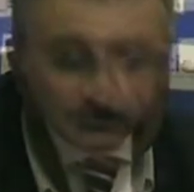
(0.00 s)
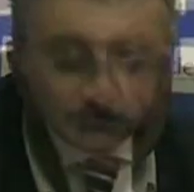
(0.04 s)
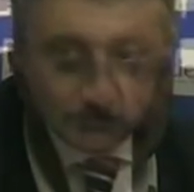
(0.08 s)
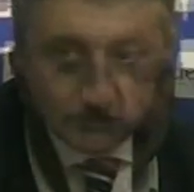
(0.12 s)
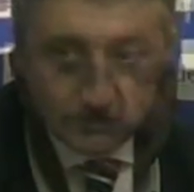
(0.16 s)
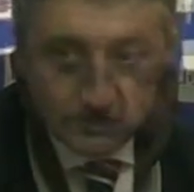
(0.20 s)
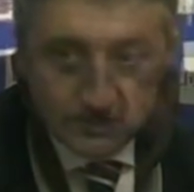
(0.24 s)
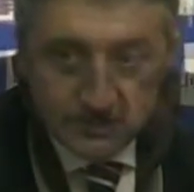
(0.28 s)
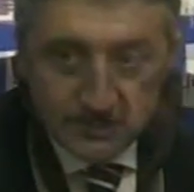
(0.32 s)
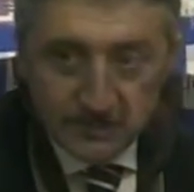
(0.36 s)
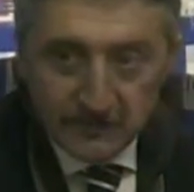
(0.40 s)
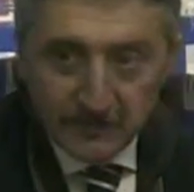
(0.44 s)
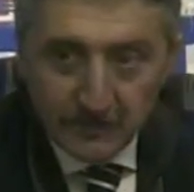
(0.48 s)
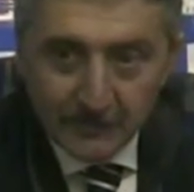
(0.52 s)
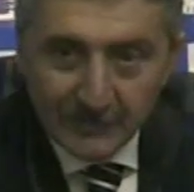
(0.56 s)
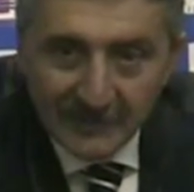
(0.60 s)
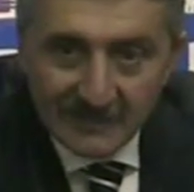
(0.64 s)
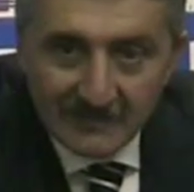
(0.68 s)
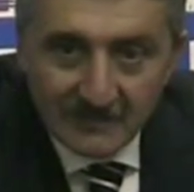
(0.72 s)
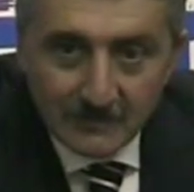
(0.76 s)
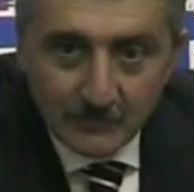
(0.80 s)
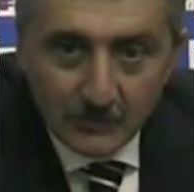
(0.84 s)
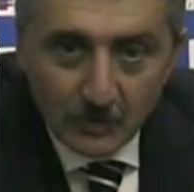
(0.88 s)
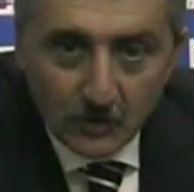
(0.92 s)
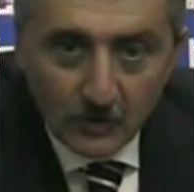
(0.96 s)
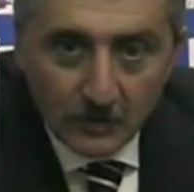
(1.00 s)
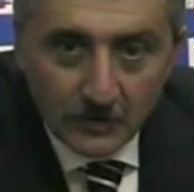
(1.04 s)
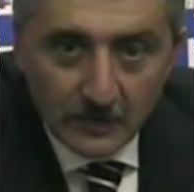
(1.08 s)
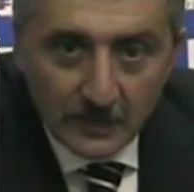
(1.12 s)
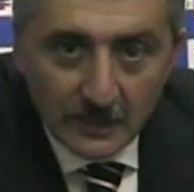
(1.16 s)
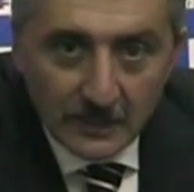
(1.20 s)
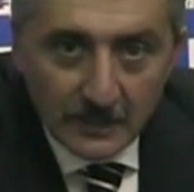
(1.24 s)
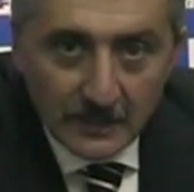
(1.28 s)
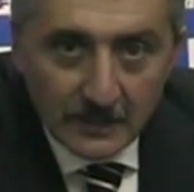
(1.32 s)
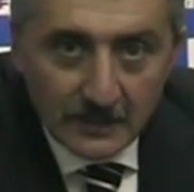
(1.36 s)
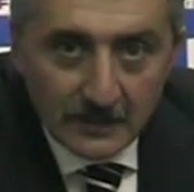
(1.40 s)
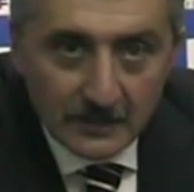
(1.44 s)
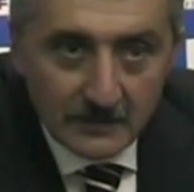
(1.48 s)
c'è veramente poco da,
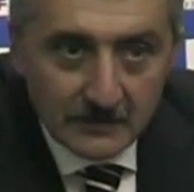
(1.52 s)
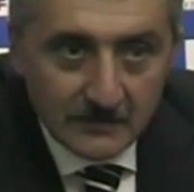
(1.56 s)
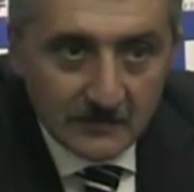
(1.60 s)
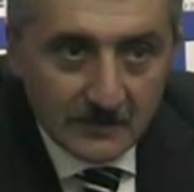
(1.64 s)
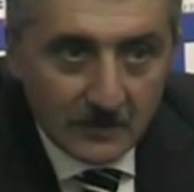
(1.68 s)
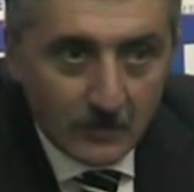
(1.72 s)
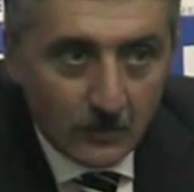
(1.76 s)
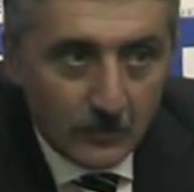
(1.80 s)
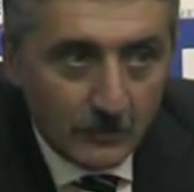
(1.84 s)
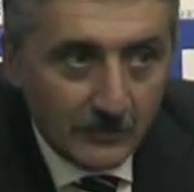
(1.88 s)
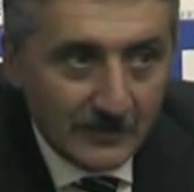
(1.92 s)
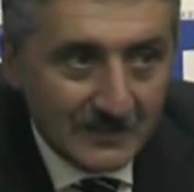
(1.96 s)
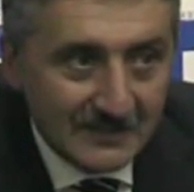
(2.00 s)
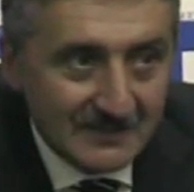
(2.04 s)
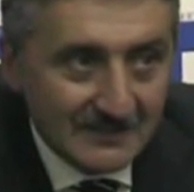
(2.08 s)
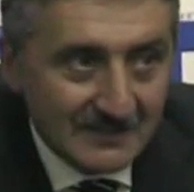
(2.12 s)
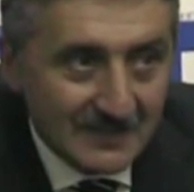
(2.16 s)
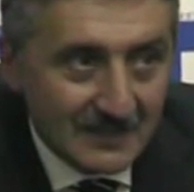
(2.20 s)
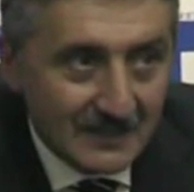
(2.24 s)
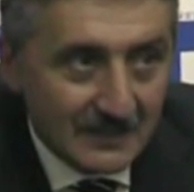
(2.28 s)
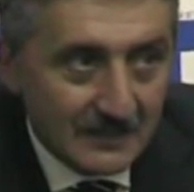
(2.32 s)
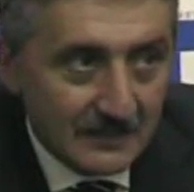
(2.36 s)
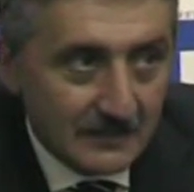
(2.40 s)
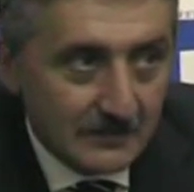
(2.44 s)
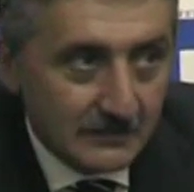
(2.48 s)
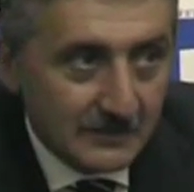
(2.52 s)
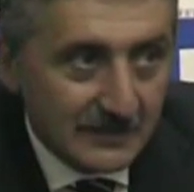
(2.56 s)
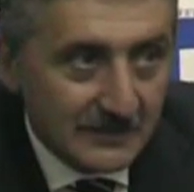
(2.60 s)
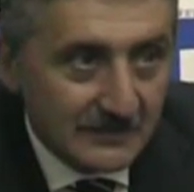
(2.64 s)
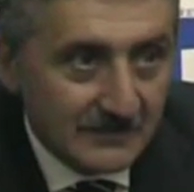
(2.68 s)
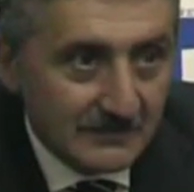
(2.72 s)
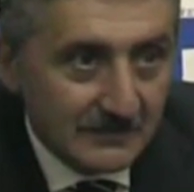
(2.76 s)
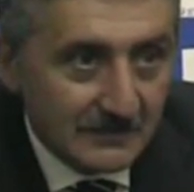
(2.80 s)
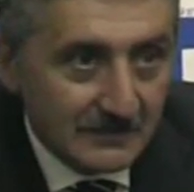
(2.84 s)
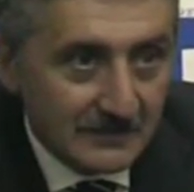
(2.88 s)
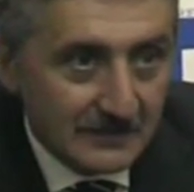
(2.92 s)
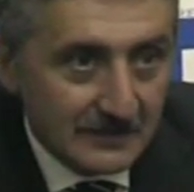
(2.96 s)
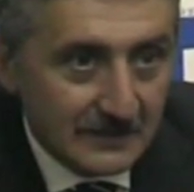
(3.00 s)
da commentare, una
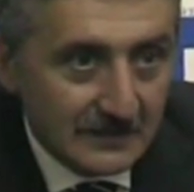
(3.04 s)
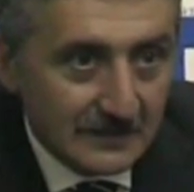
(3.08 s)
partita